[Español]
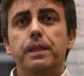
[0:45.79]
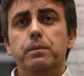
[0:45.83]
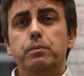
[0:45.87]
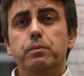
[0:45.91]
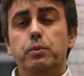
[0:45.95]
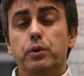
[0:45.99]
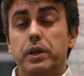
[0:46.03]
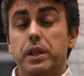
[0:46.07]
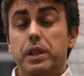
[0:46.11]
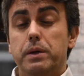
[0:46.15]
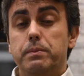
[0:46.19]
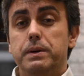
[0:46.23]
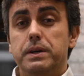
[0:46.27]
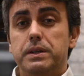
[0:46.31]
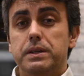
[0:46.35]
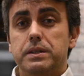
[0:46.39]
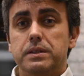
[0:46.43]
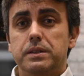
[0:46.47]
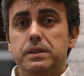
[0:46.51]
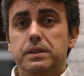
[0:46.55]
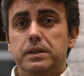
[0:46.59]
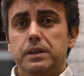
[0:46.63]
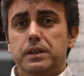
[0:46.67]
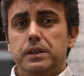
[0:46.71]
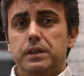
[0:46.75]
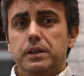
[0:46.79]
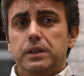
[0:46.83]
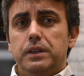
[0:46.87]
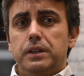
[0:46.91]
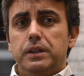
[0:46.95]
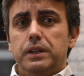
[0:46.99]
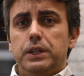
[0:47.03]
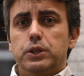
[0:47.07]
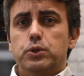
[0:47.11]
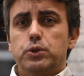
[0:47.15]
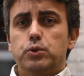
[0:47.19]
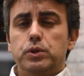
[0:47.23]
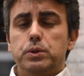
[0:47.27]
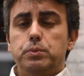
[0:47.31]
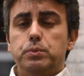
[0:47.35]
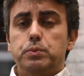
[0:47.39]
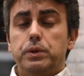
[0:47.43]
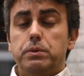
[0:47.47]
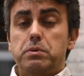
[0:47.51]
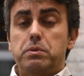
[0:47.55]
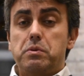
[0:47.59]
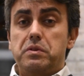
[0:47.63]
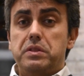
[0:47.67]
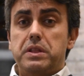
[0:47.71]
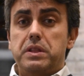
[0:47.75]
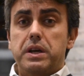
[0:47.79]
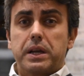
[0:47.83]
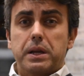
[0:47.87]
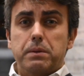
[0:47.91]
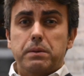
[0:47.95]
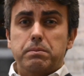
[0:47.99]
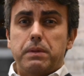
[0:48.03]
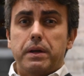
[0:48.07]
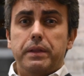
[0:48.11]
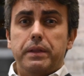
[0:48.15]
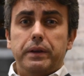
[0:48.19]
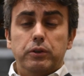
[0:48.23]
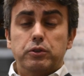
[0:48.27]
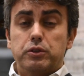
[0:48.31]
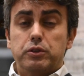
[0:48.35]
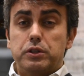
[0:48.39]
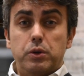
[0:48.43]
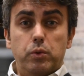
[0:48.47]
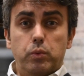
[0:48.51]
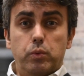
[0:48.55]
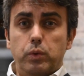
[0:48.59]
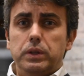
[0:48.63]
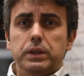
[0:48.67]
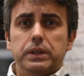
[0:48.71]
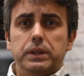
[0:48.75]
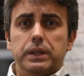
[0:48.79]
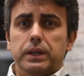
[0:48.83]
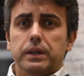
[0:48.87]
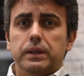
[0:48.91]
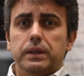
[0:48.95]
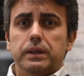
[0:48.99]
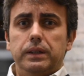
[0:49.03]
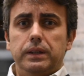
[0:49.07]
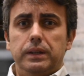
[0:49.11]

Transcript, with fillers: porque además es un tipo de vivienda que en Madrid no se encuentra.